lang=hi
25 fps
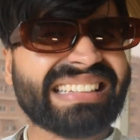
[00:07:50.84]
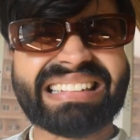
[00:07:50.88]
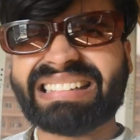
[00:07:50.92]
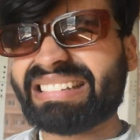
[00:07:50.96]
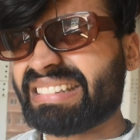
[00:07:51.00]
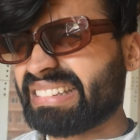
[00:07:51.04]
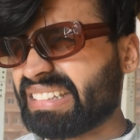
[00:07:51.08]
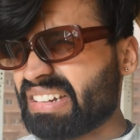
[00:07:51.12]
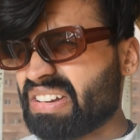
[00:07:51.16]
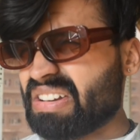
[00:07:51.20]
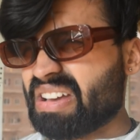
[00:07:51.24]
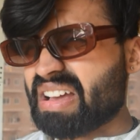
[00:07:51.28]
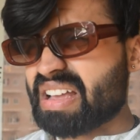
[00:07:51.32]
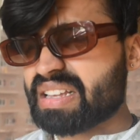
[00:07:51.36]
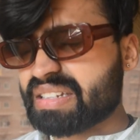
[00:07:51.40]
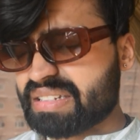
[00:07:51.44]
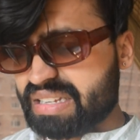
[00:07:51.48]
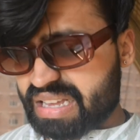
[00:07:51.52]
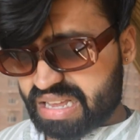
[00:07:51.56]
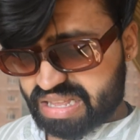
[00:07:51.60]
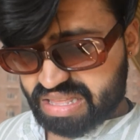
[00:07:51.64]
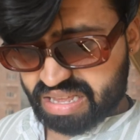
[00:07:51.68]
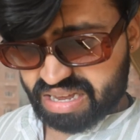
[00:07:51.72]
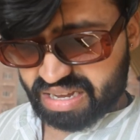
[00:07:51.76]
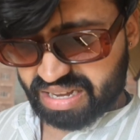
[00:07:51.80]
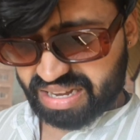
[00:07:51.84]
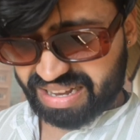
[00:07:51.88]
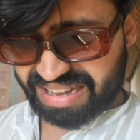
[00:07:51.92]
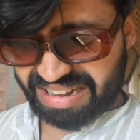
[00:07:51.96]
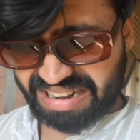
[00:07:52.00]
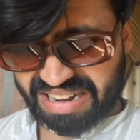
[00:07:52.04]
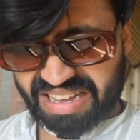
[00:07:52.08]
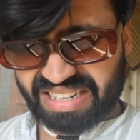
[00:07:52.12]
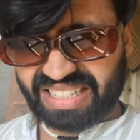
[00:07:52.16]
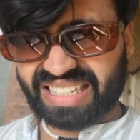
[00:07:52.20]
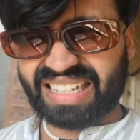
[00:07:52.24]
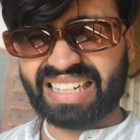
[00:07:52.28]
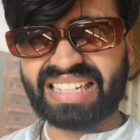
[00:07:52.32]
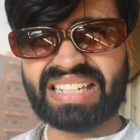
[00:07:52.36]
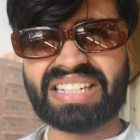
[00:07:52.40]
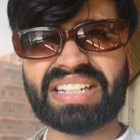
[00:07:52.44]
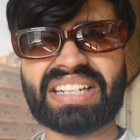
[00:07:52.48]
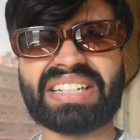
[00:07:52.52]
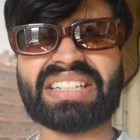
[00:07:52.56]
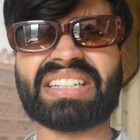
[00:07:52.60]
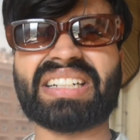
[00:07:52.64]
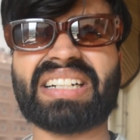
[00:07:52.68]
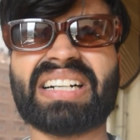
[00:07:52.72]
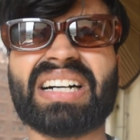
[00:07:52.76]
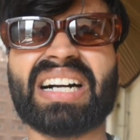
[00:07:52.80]
इतना ज़्यादा खाना खा
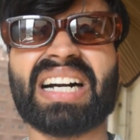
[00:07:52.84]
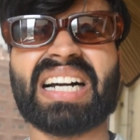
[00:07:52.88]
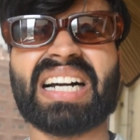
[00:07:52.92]
लिया ना